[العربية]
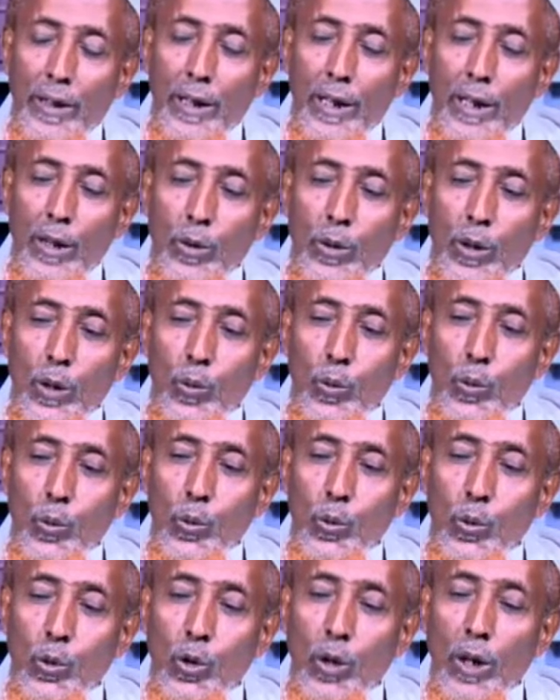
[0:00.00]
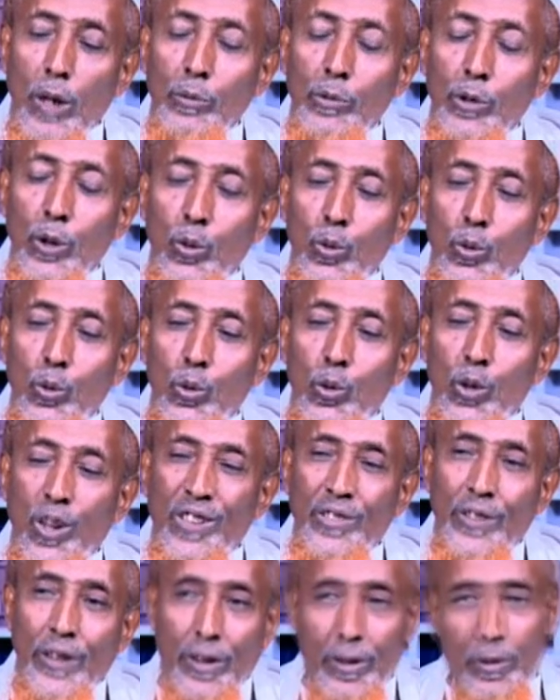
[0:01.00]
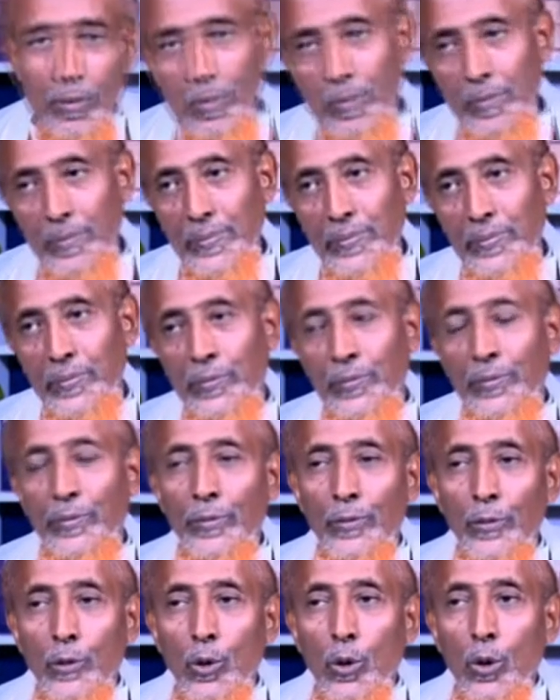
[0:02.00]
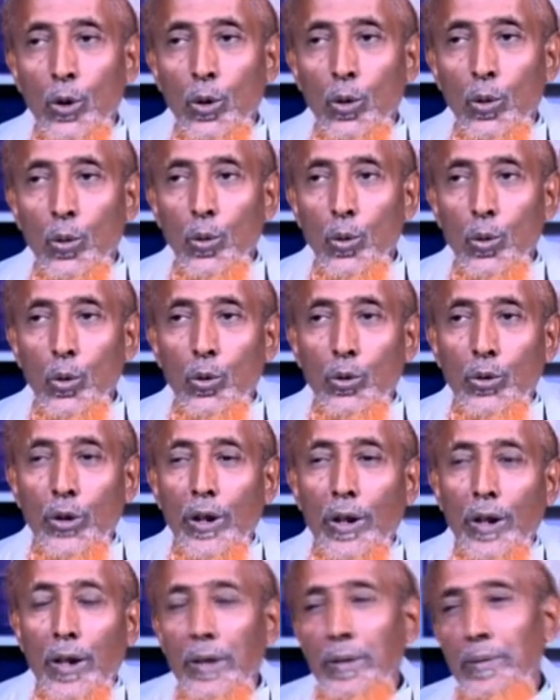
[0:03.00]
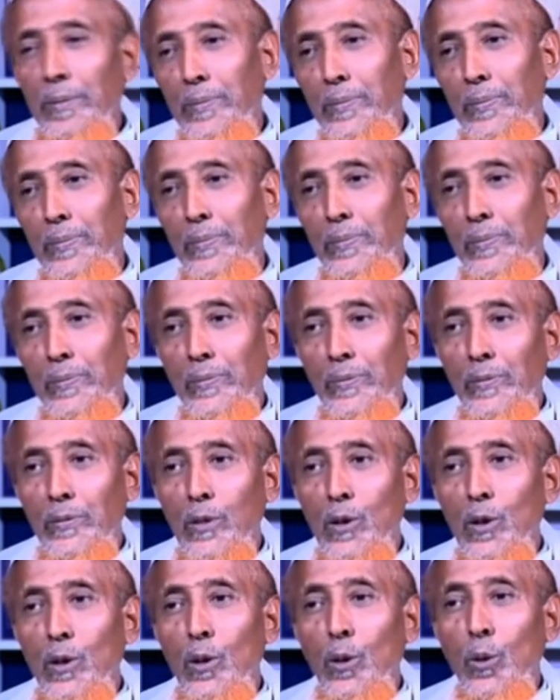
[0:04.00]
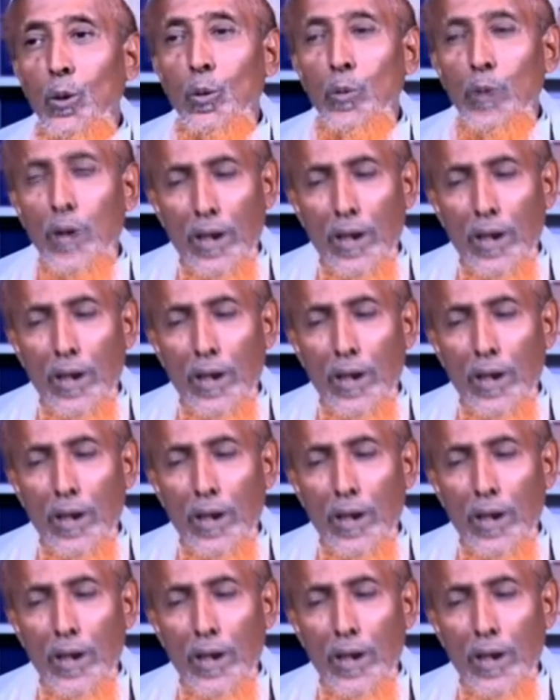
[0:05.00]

قالوا يقولون لم تقولوا عفر قولوا تقرأي القومية